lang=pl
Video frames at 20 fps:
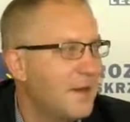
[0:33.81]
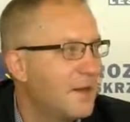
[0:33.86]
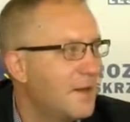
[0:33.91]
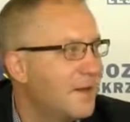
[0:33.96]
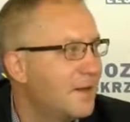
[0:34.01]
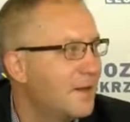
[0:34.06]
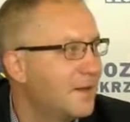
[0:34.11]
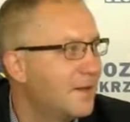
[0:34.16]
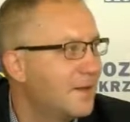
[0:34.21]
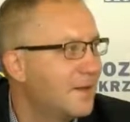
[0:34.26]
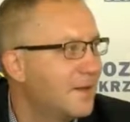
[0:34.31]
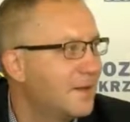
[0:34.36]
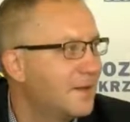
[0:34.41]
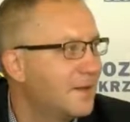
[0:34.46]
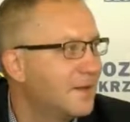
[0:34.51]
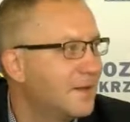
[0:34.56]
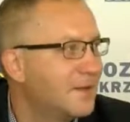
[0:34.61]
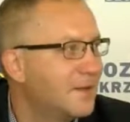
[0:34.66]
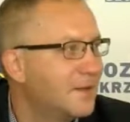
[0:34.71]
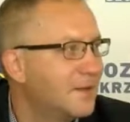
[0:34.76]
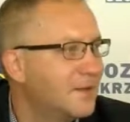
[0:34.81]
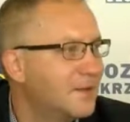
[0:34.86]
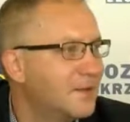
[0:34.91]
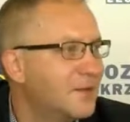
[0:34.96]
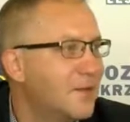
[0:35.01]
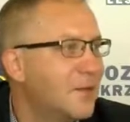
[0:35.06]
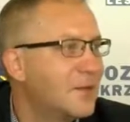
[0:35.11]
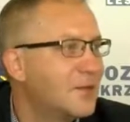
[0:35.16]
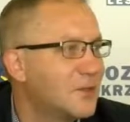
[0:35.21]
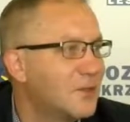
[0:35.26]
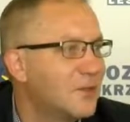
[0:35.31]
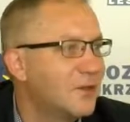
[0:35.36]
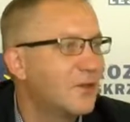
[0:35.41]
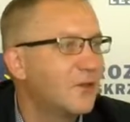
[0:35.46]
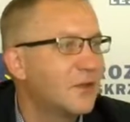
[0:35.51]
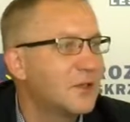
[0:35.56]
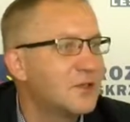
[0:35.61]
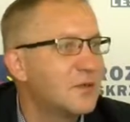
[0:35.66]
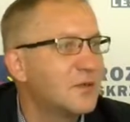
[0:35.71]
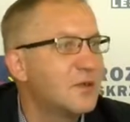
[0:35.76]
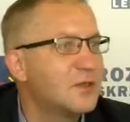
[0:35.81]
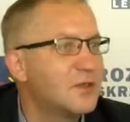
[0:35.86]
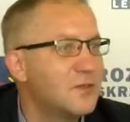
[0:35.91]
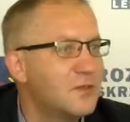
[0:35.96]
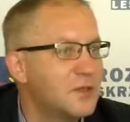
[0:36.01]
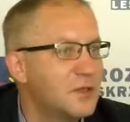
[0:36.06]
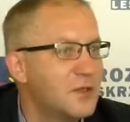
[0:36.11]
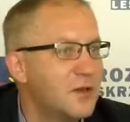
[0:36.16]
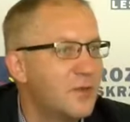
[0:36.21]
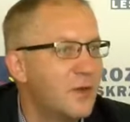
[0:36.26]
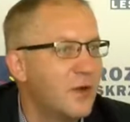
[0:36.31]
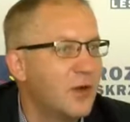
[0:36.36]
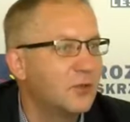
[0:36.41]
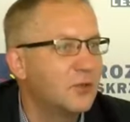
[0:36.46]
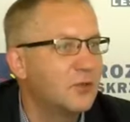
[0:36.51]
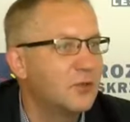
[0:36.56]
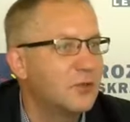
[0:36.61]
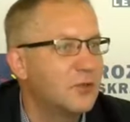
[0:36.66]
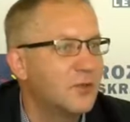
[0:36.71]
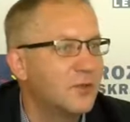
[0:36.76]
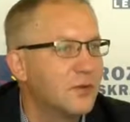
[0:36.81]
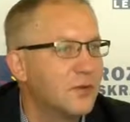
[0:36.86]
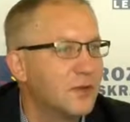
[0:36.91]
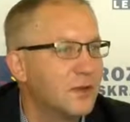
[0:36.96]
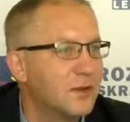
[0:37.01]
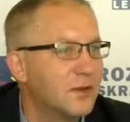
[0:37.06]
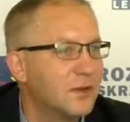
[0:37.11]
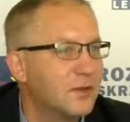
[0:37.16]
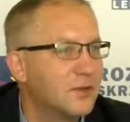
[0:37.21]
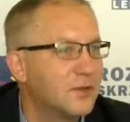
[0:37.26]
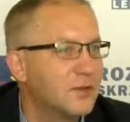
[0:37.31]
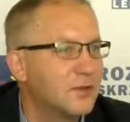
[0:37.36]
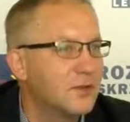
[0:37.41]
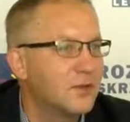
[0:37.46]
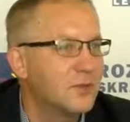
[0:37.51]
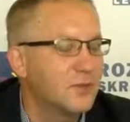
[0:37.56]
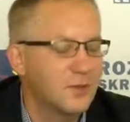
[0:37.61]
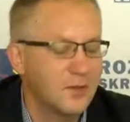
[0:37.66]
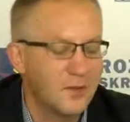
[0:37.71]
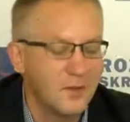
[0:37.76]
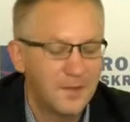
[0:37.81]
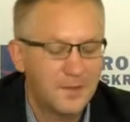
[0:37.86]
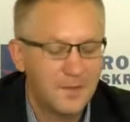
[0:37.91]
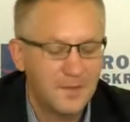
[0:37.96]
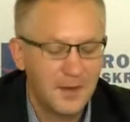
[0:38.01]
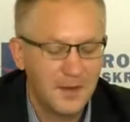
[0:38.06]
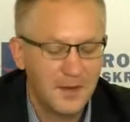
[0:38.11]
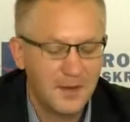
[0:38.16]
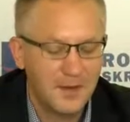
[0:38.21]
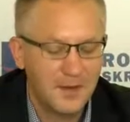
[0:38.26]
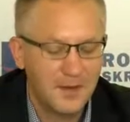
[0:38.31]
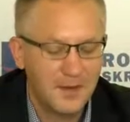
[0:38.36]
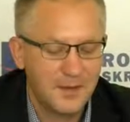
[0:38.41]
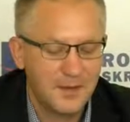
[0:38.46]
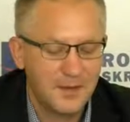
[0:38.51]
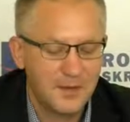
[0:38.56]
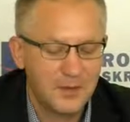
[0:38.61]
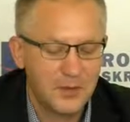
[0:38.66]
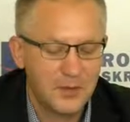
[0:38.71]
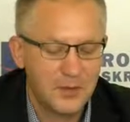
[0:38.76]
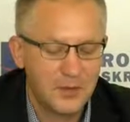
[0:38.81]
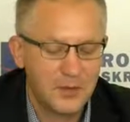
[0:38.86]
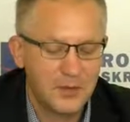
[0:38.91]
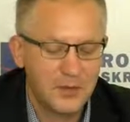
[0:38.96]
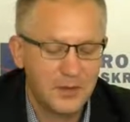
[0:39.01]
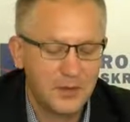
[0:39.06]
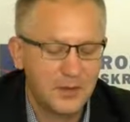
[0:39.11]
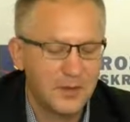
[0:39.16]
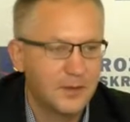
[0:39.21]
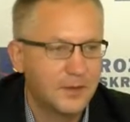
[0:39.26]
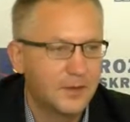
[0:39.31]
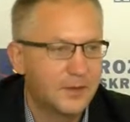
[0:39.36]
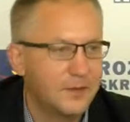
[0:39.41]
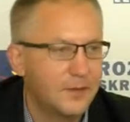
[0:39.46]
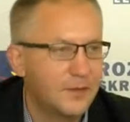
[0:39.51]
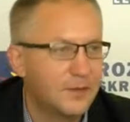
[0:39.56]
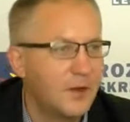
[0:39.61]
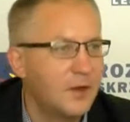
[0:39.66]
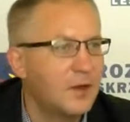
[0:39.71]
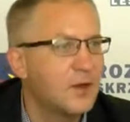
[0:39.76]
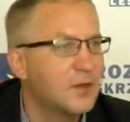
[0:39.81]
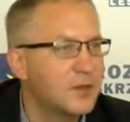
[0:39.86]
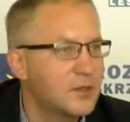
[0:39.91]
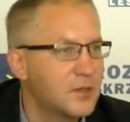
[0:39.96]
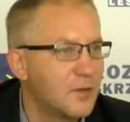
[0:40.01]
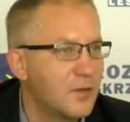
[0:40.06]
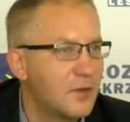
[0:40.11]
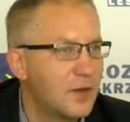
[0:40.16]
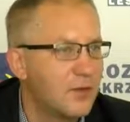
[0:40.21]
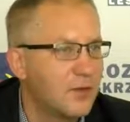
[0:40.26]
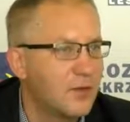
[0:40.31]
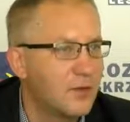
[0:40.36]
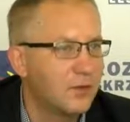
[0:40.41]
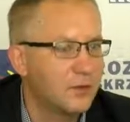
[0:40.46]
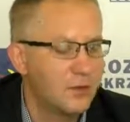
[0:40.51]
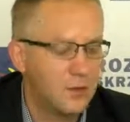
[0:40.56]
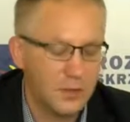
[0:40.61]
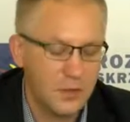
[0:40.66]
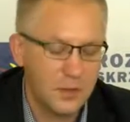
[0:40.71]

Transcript: E, zobaczymy. No w każdym razie myślimy o tym, żeby, e, żeby coś fajnego się pojawiło w tym